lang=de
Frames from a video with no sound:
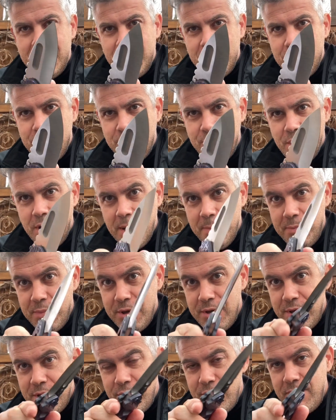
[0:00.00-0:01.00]
Ist noch ein
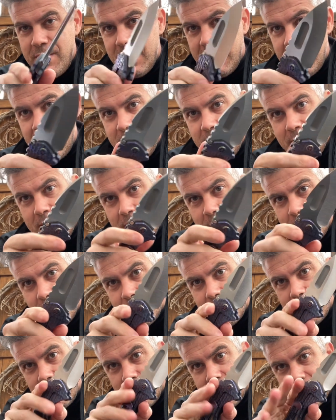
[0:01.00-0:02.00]
bisschen schwergängiger,
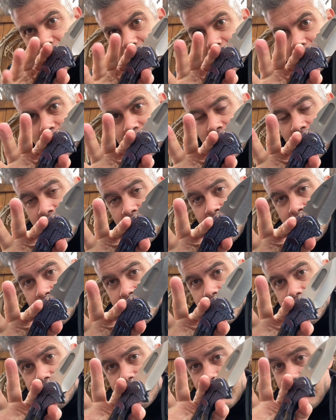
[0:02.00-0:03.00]
macht ja nichts.
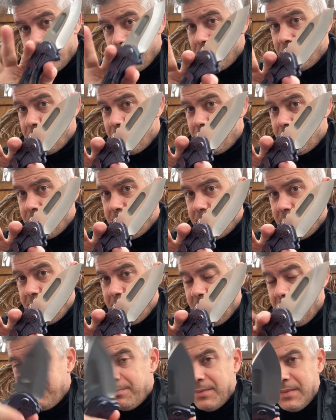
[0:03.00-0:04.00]
Dann war es dann was mal
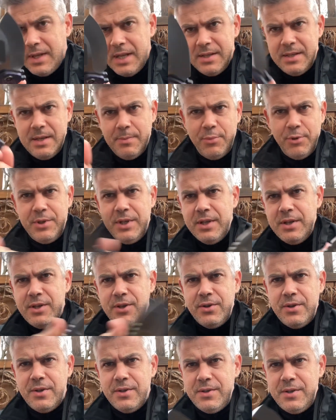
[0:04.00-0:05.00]
wieder. Da abonnieren das
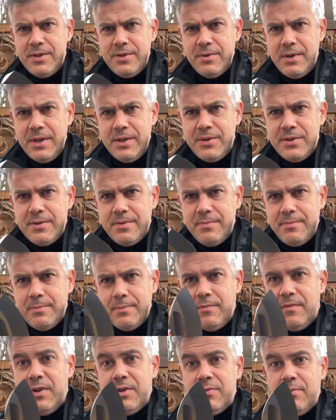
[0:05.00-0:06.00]
ganze Zeugs,
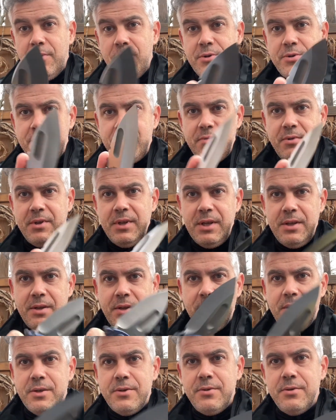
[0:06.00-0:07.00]
wenn es wollt, wenn nicht, dann
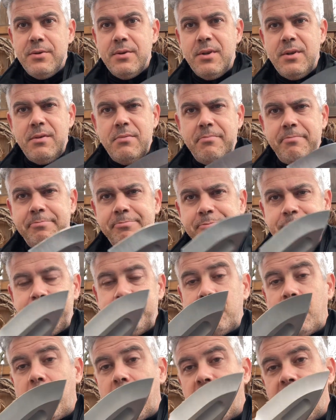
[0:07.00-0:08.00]
das ist nicht.
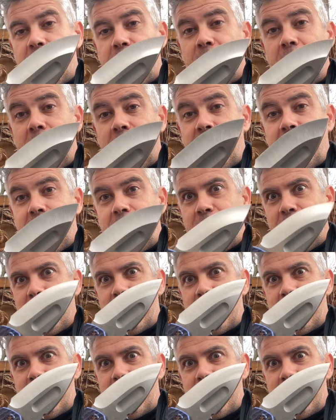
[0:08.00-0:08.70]
Versagen Sie etwas.